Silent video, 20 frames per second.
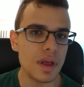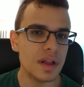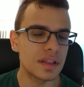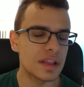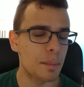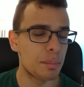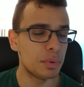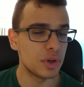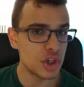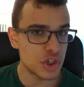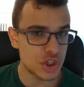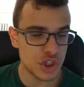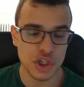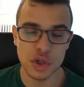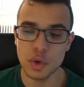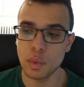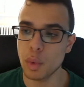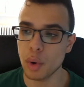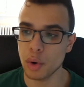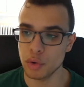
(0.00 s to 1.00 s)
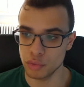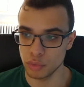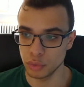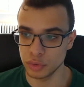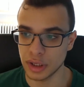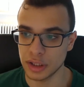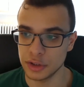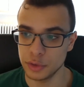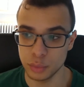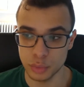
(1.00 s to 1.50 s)
da più di 5
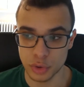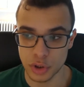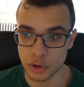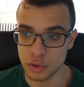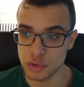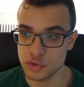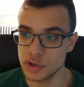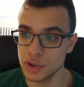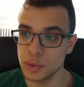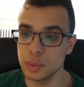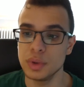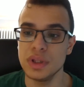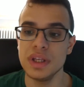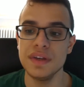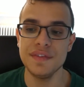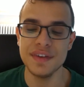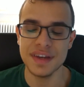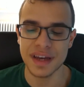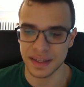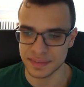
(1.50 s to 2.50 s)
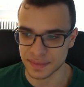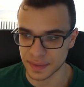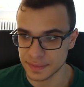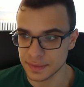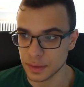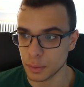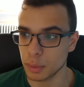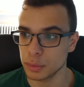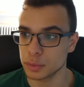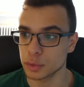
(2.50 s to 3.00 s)
risultati utili consecutivi a
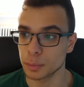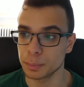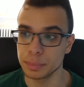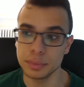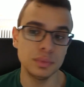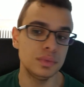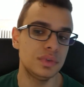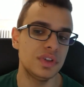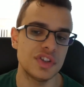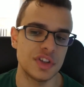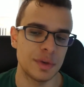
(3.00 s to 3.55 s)
34 punti,